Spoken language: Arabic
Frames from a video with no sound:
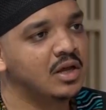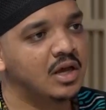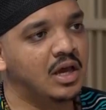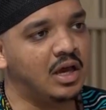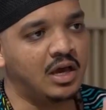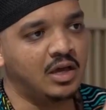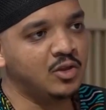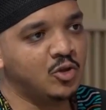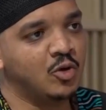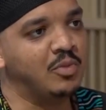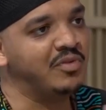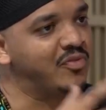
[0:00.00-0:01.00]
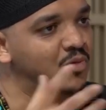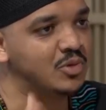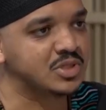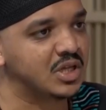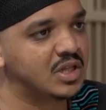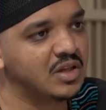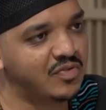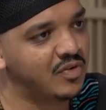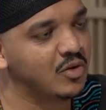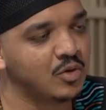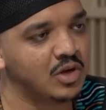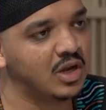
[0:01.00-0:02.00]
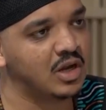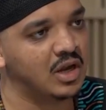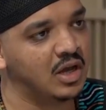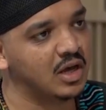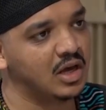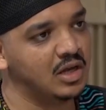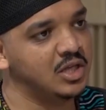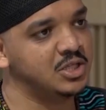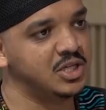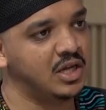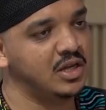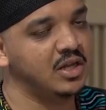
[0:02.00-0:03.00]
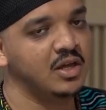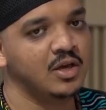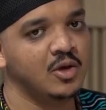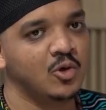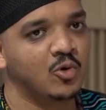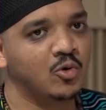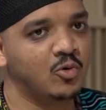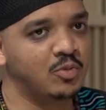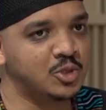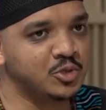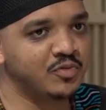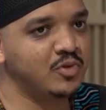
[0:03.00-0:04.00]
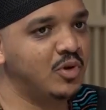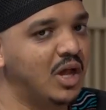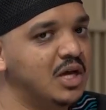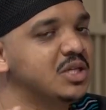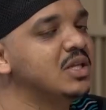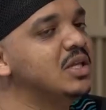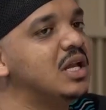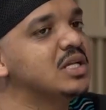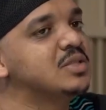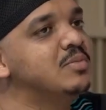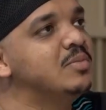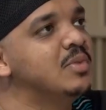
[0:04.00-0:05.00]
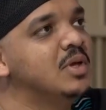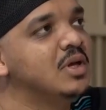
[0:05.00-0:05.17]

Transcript: آه، عندهم انفلونس كثير في الغنى الخليجي يعني وبشوف انه الحاجات دي لازم